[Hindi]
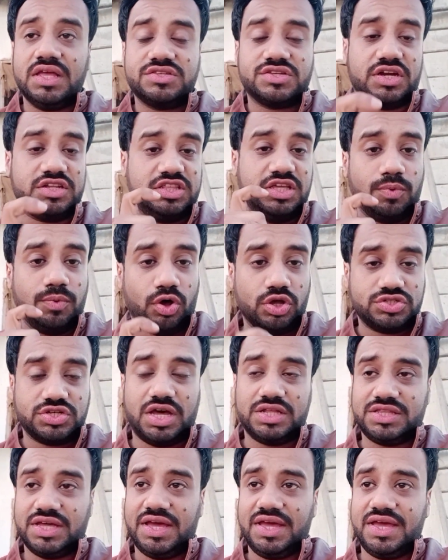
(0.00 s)
सर्दी बहुत
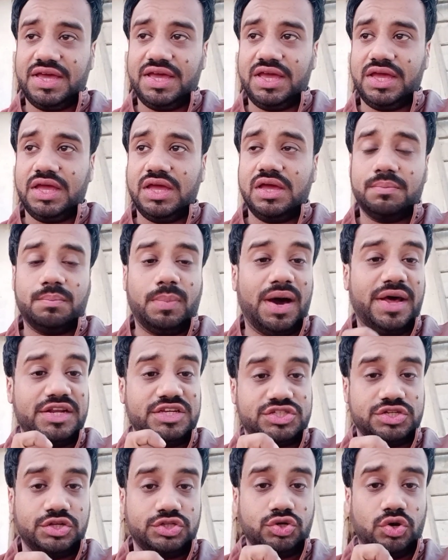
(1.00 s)
ज़्यादा है
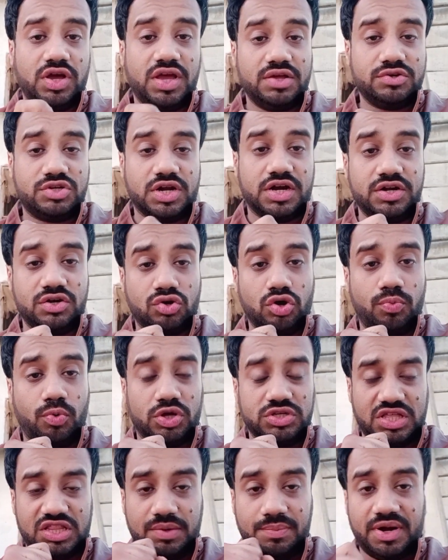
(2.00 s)
बारिश ने जो है ठंड को
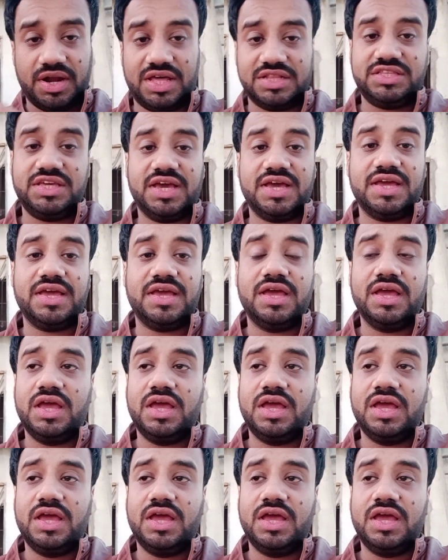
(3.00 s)
बहुत ज़्यादा बढ़ा दिया है